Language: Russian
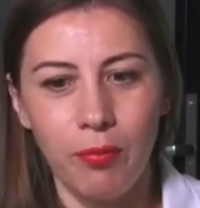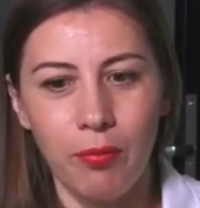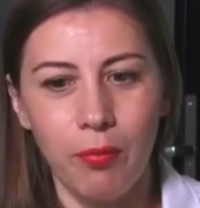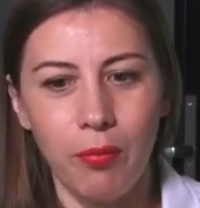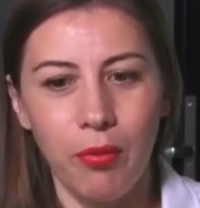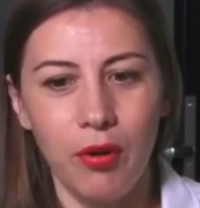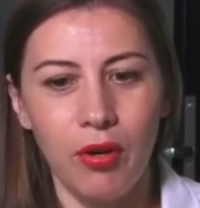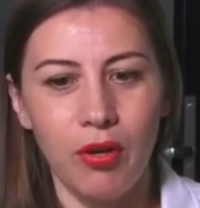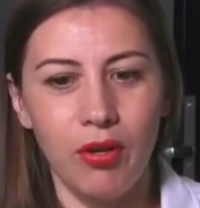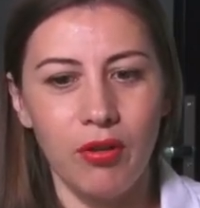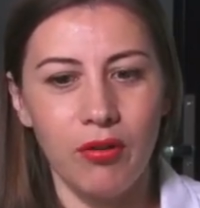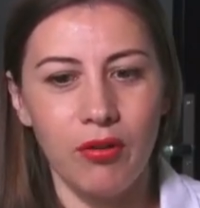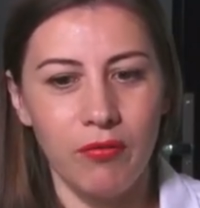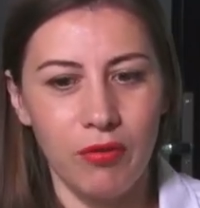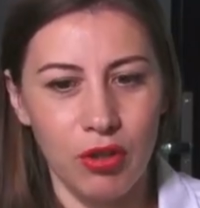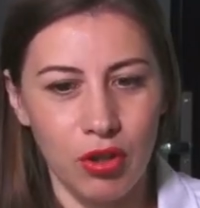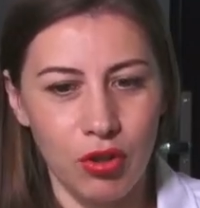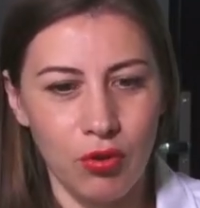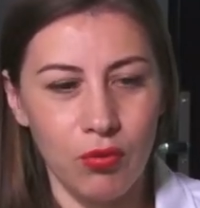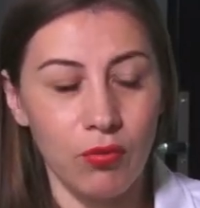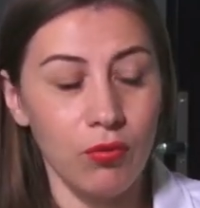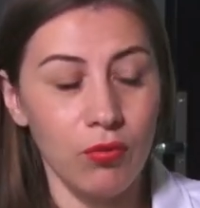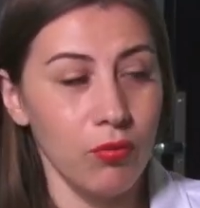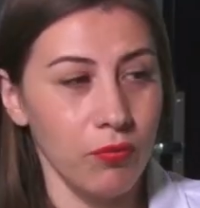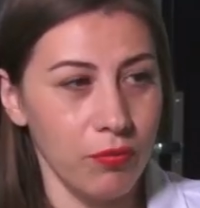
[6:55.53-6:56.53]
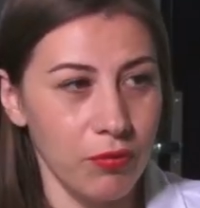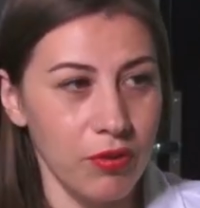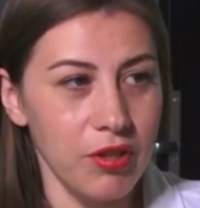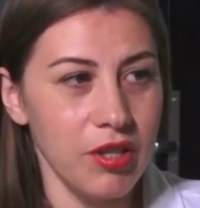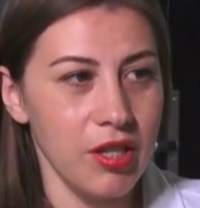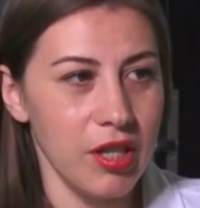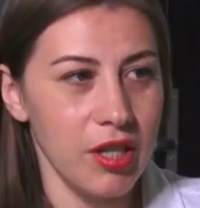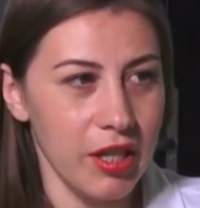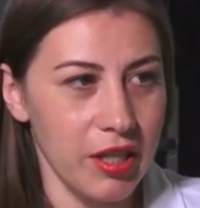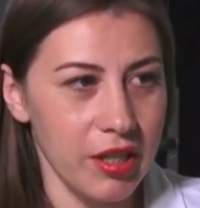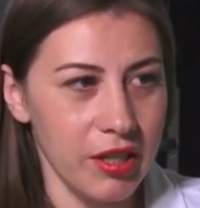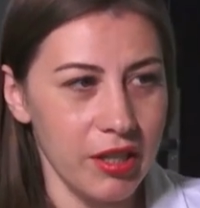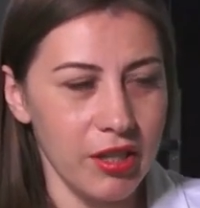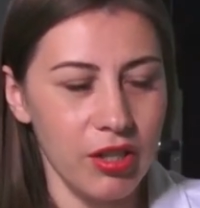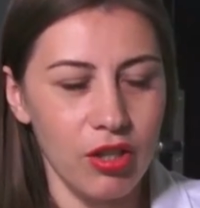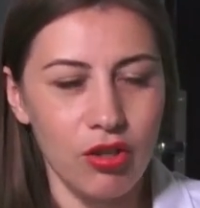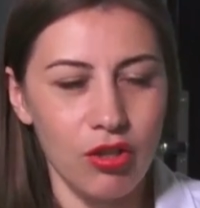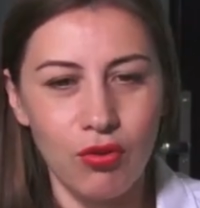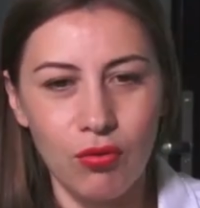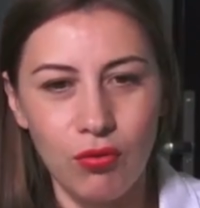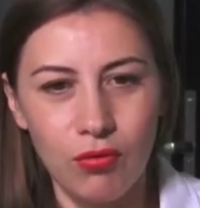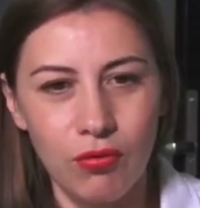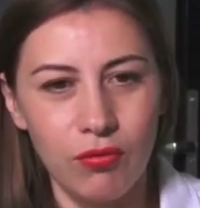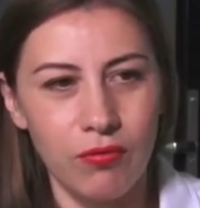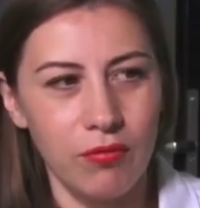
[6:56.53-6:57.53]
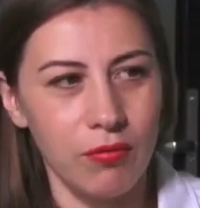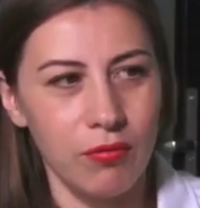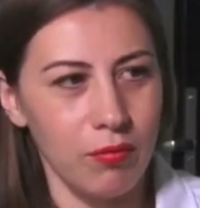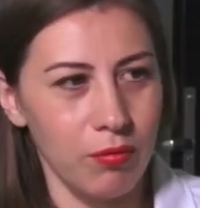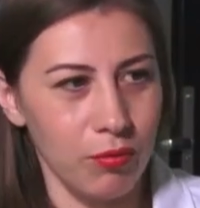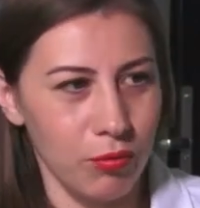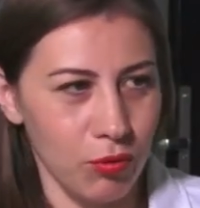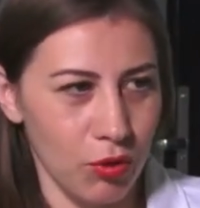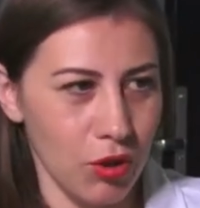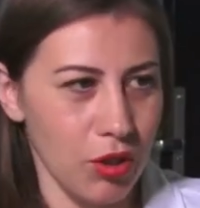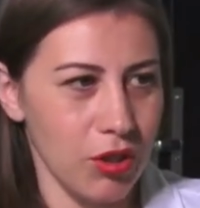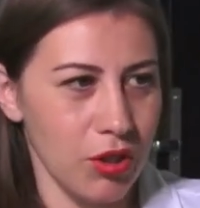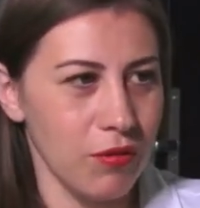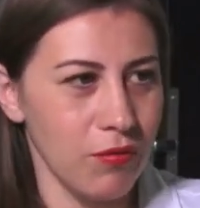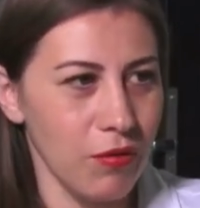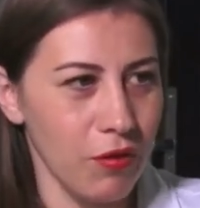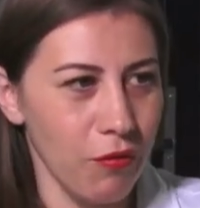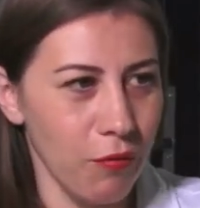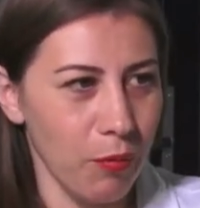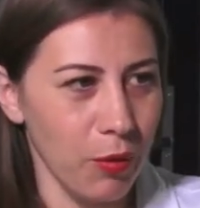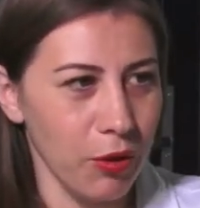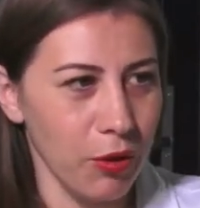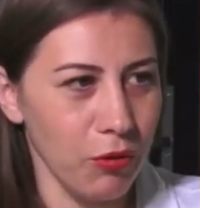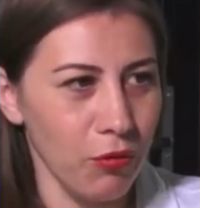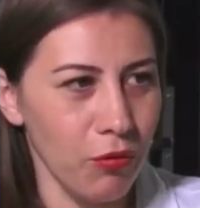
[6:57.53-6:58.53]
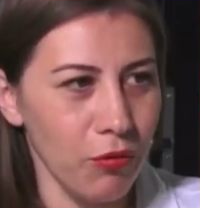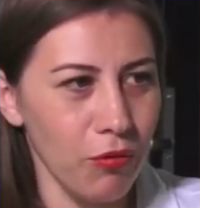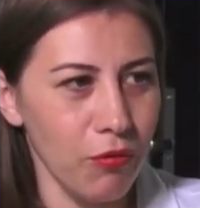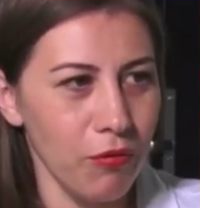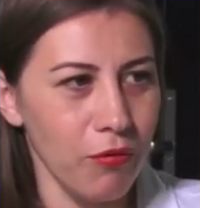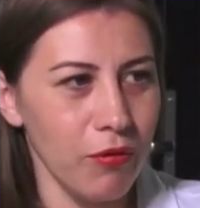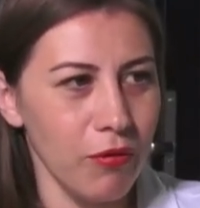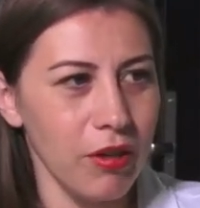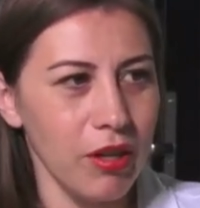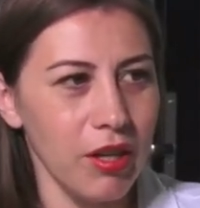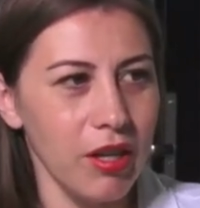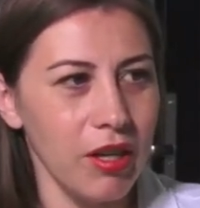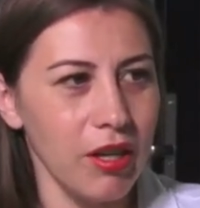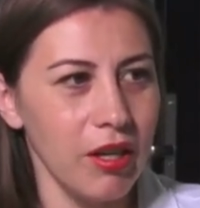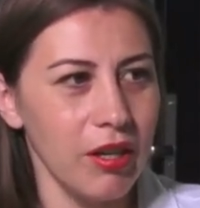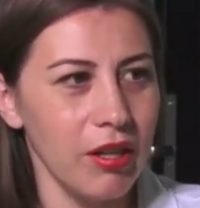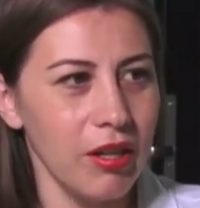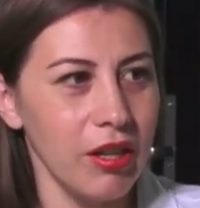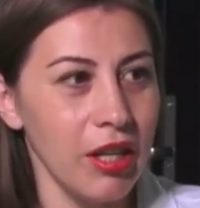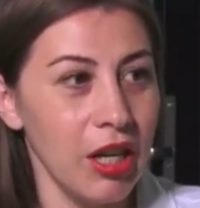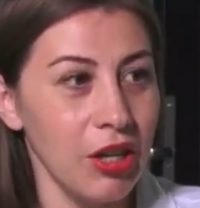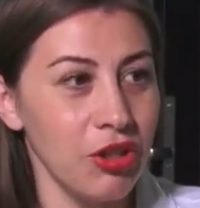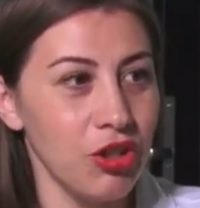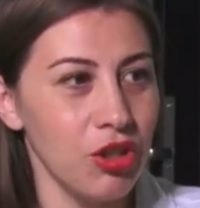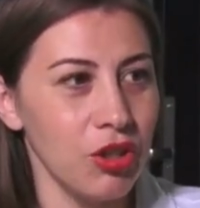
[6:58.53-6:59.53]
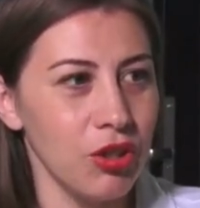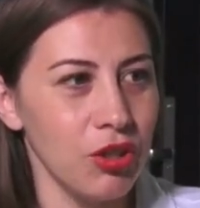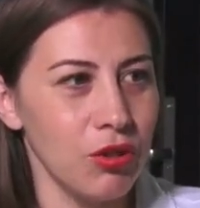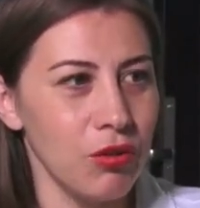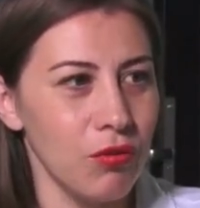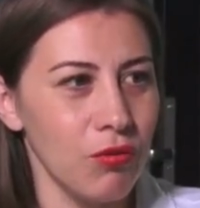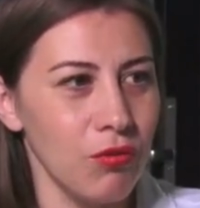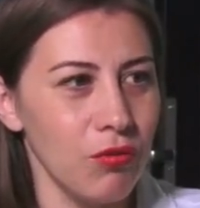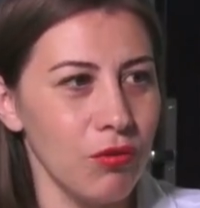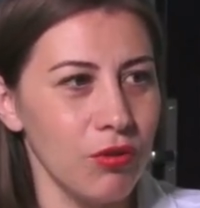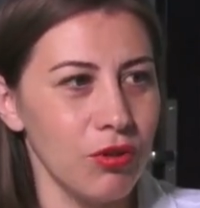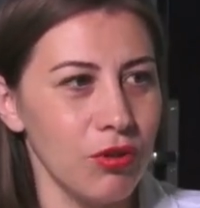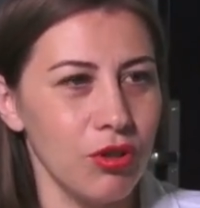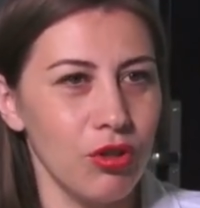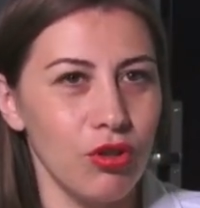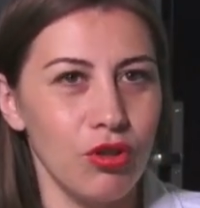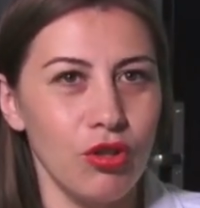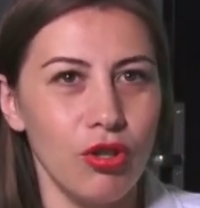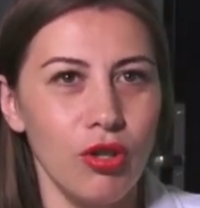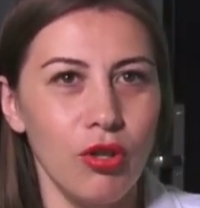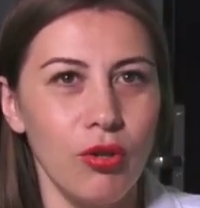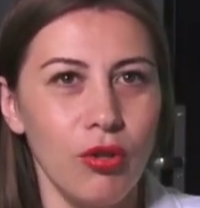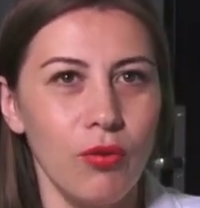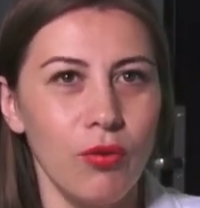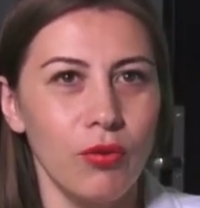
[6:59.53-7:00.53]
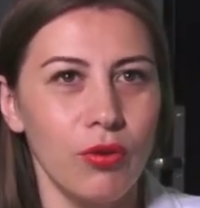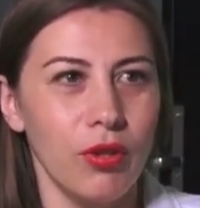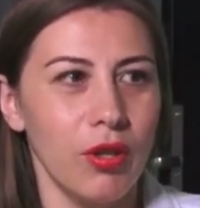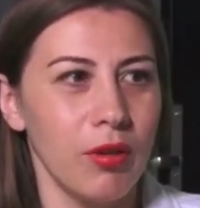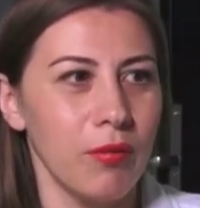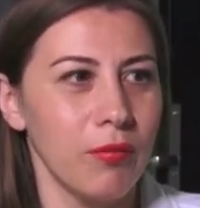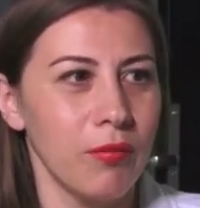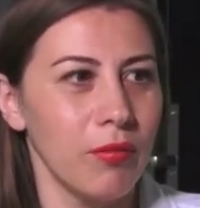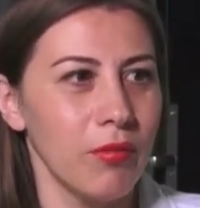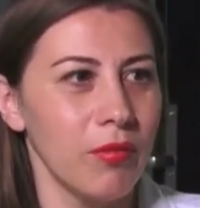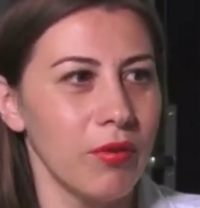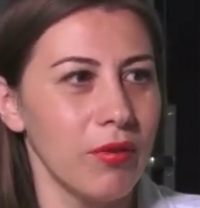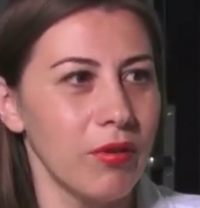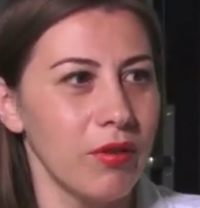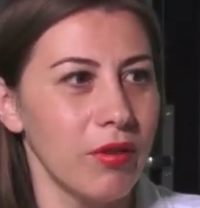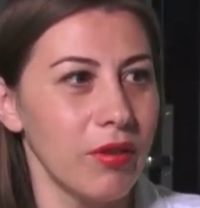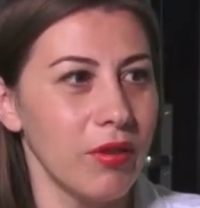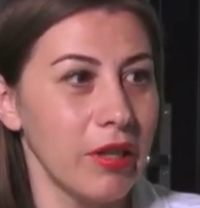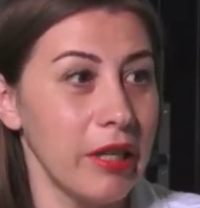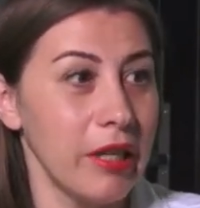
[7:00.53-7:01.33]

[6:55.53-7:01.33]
вошел, ну, федеральных, зашел, получается, в Евпаторию и начал строить жилье там э,